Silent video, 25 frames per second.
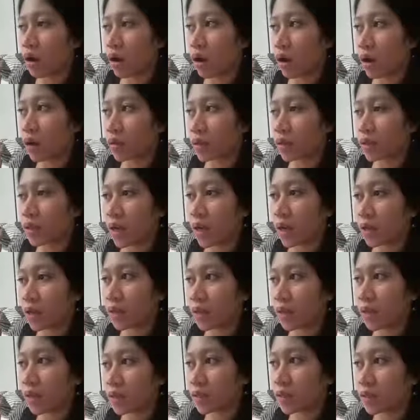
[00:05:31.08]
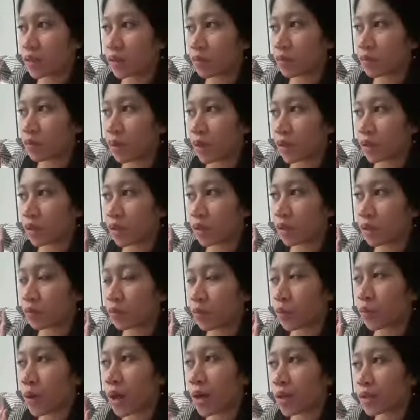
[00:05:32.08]
ang nangyari guys, pag nag,
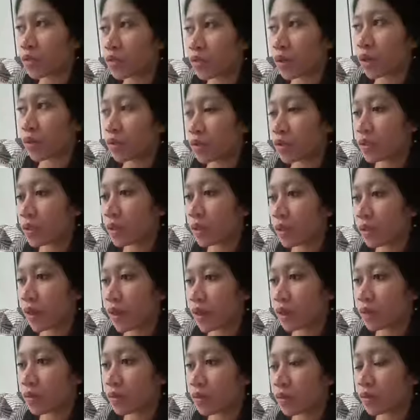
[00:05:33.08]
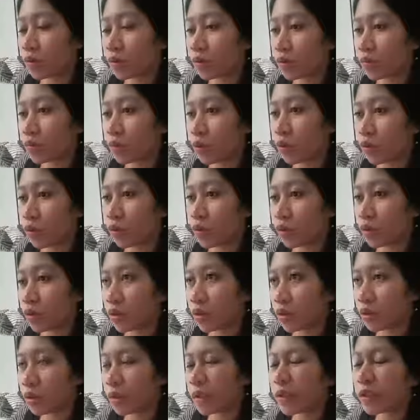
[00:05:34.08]
pumasok ka dun sa gate mo,
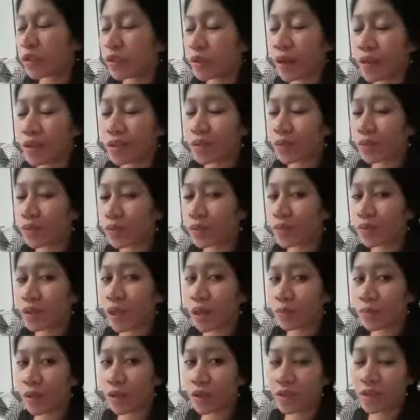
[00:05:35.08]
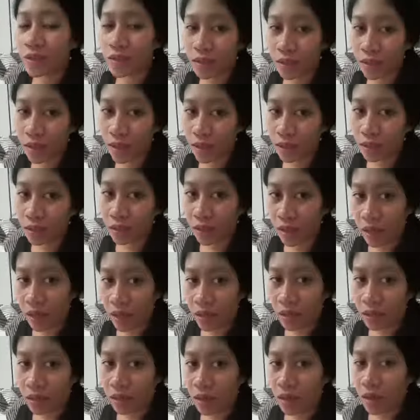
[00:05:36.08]
ang gate ko nung time na yun is gate
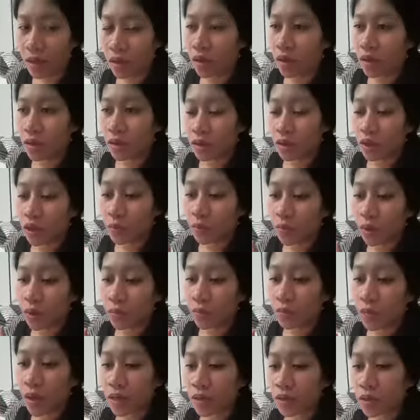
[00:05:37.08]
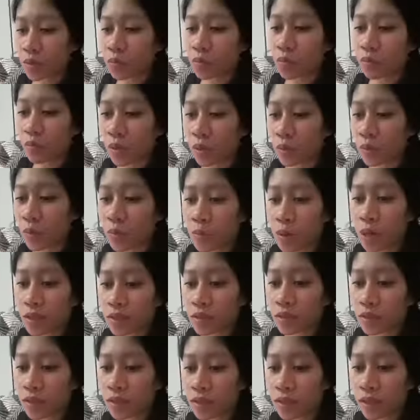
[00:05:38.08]
10. So, pagpasok mo, pag
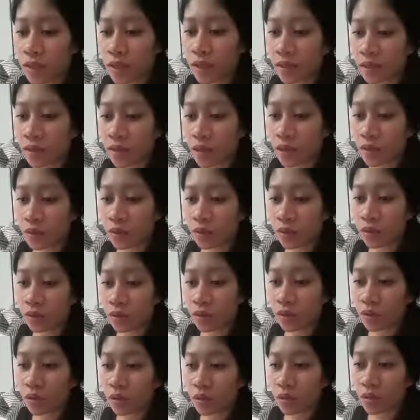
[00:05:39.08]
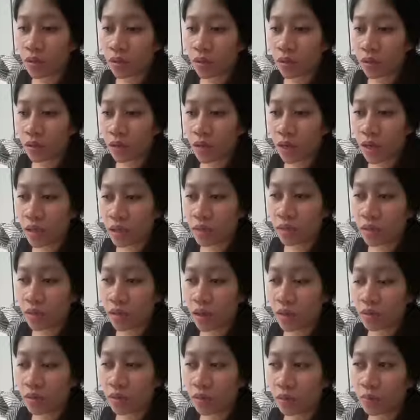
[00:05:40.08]
pumasok ka sa gate na yun, kahit
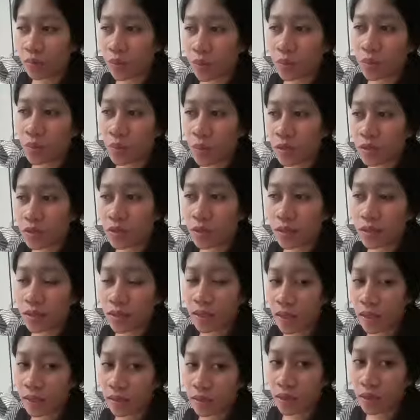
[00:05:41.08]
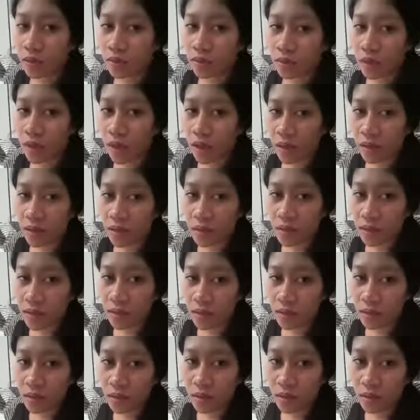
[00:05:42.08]
ano, pag pumasok ka sa gate na yun, guys,